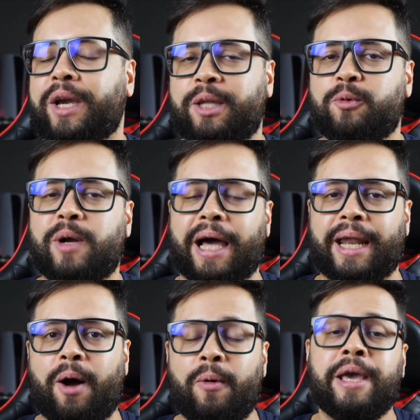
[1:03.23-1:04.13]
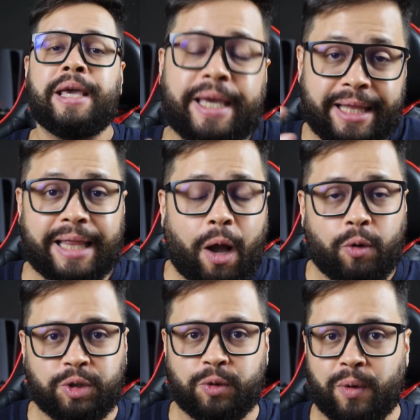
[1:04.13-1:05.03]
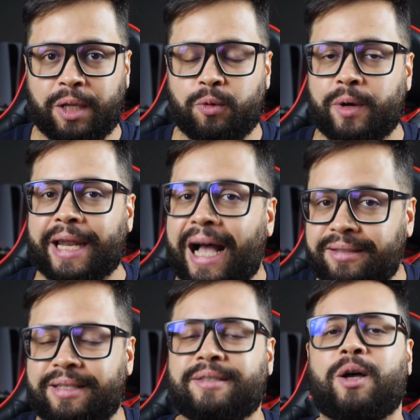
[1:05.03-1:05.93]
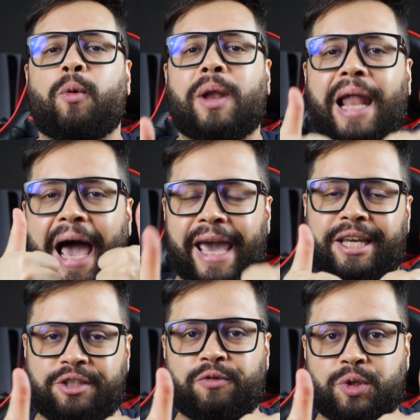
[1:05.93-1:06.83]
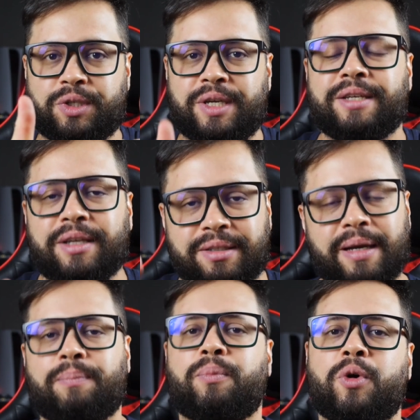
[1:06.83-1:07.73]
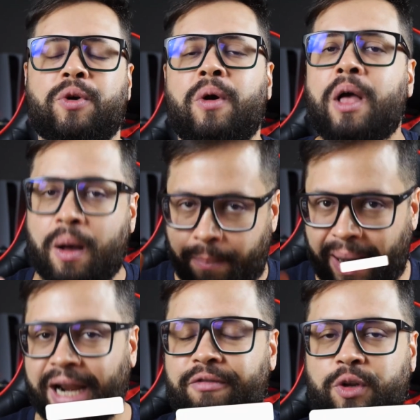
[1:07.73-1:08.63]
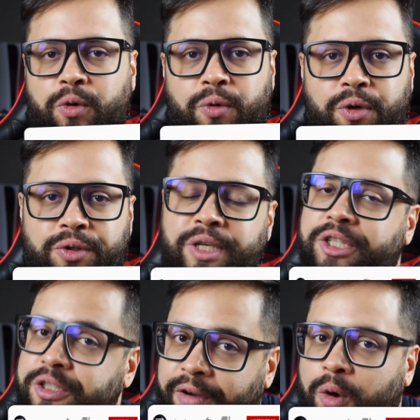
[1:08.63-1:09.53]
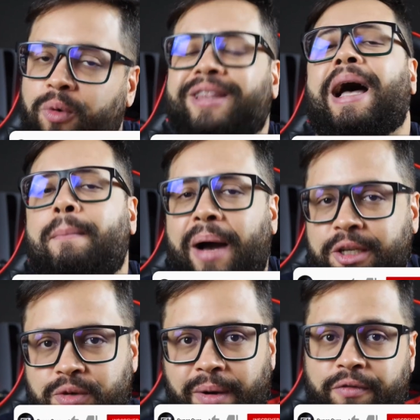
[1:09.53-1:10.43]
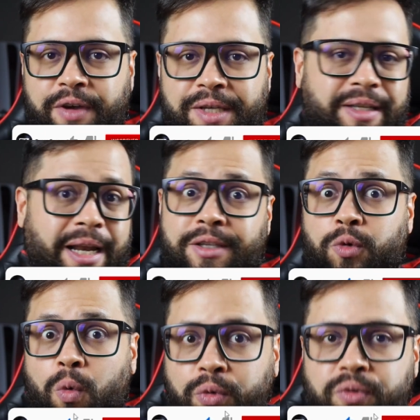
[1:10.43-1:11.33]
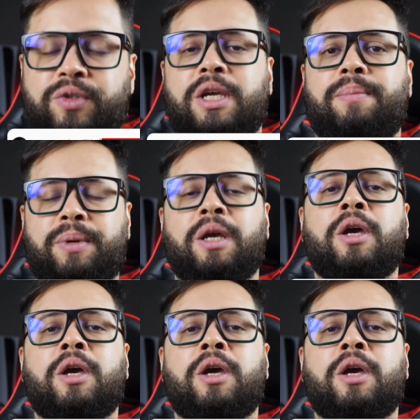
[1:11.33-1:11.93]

aqui do canal e tá continuando graças ao like de vocês, a esse apoio maravilhoso que a gente vai contar mais uma vez. Aliás, eu conto sempre